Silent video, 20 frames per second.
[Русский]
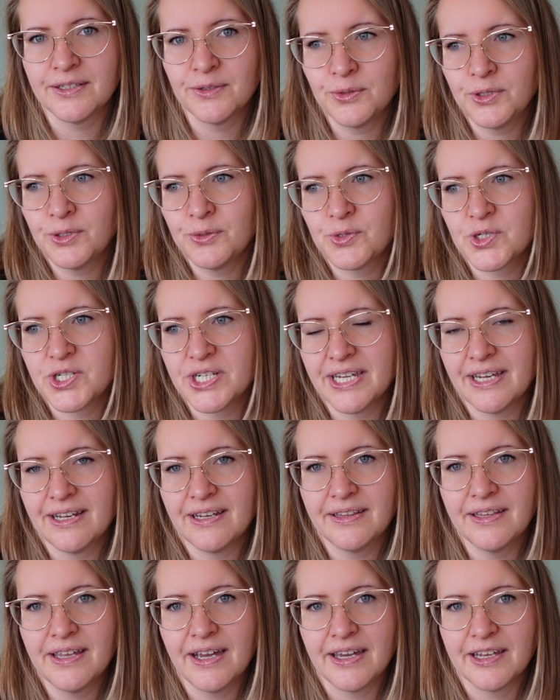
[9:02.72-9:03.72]
ну
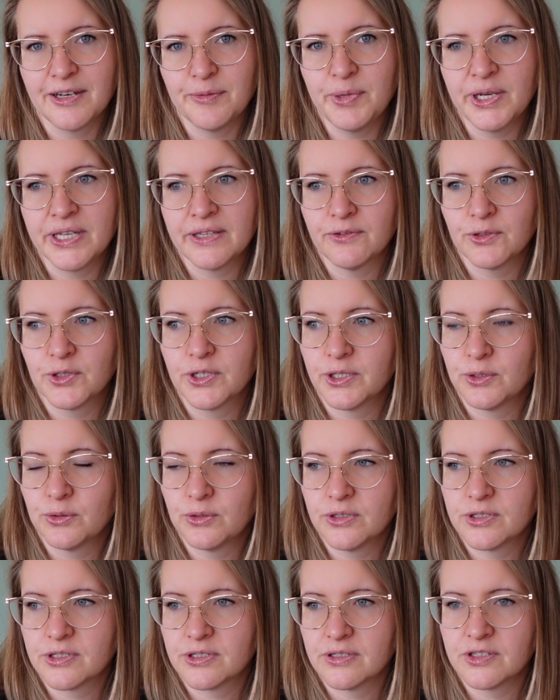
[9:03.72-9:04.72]
неужели, да, ребята, вот
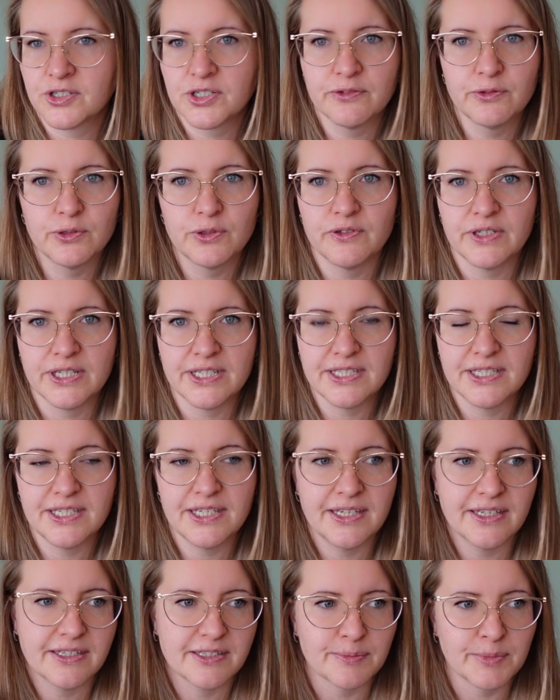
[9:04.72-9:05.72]
которые живут в
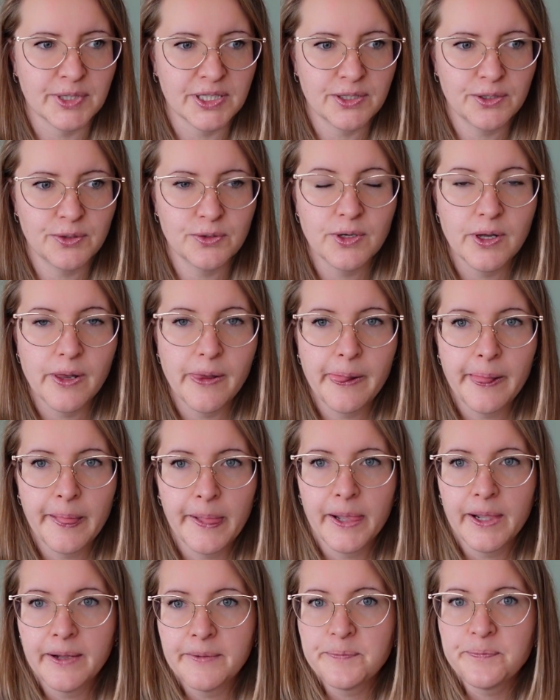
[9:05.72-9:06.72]
России, я смотрю,
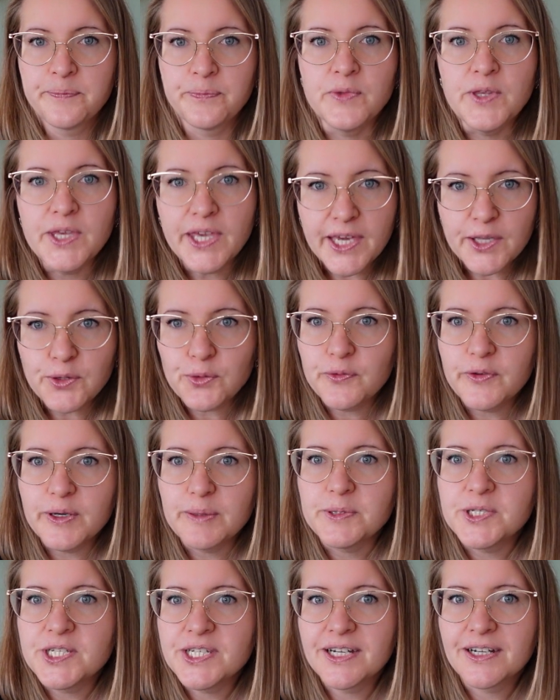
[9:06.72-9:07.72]
нету
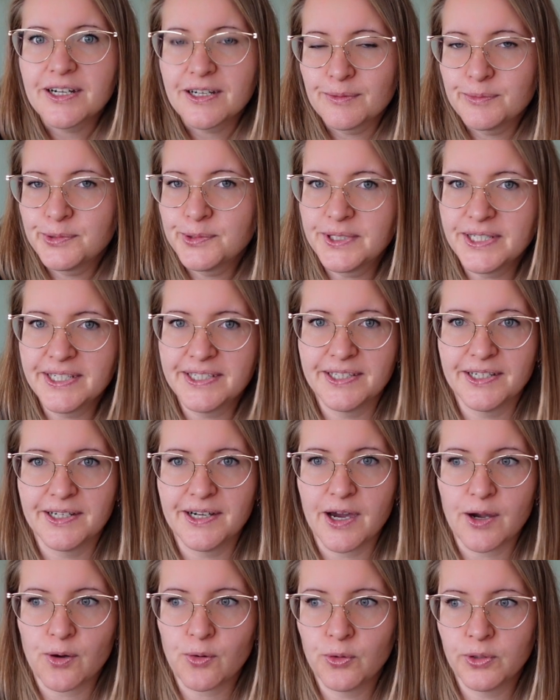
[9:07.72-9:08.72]
вообще как будто этой
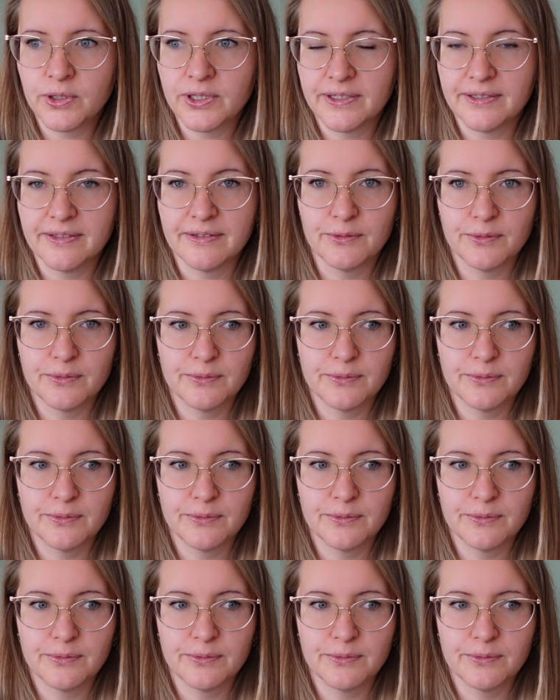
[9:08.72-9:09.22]
короны.